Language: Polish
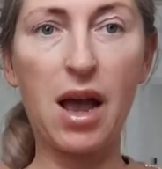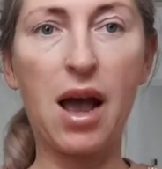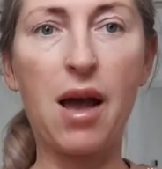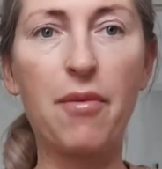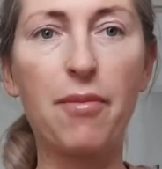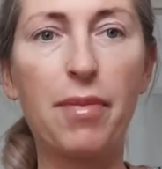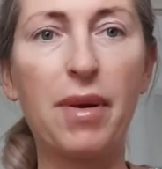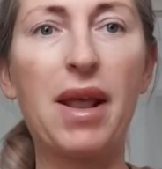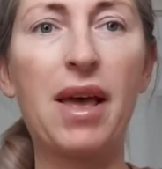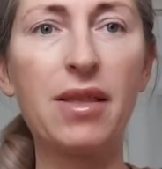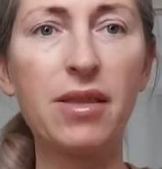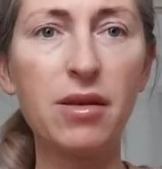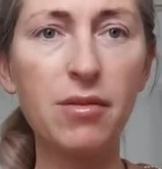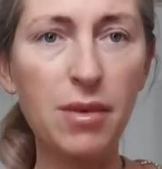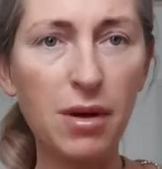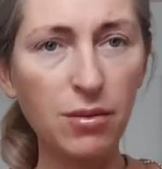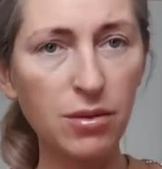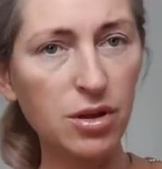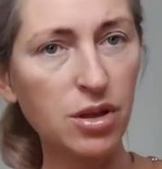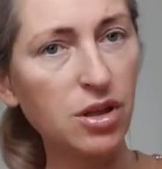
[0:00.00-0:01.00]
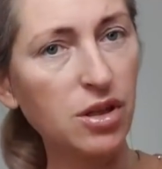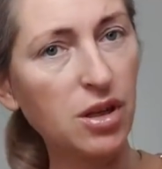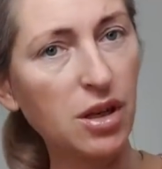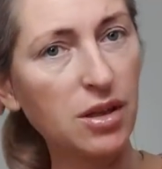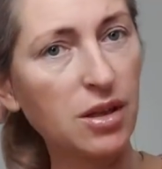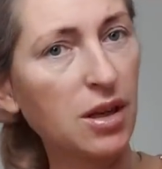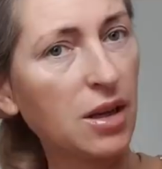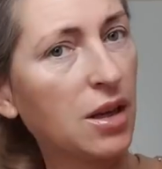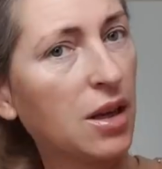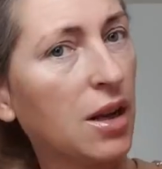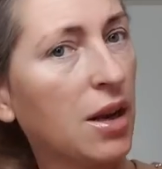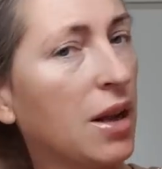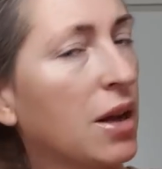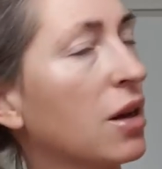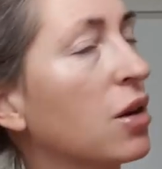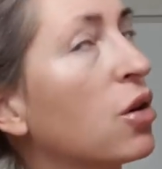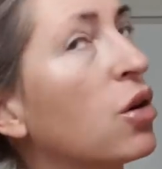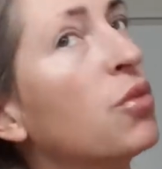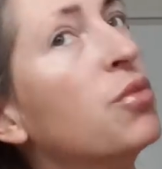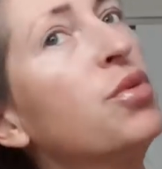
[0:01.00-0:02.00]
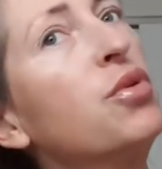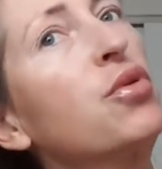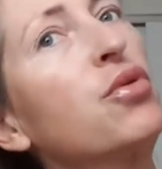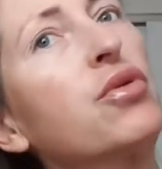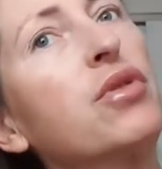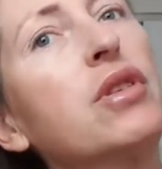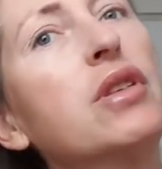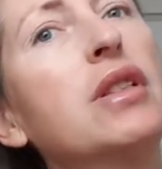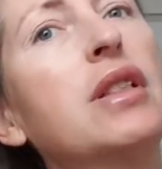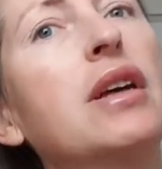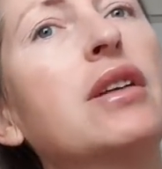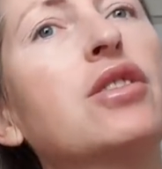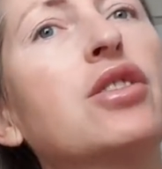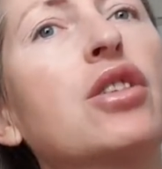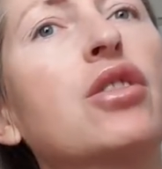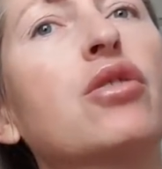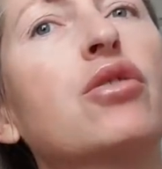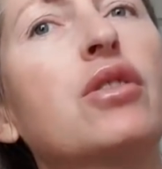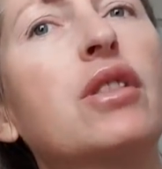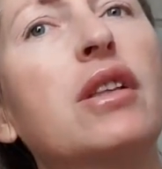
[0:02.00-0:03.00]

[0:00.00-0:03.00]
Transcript: a plany mam dzisiaj takie lekko beauty. Dlaczego?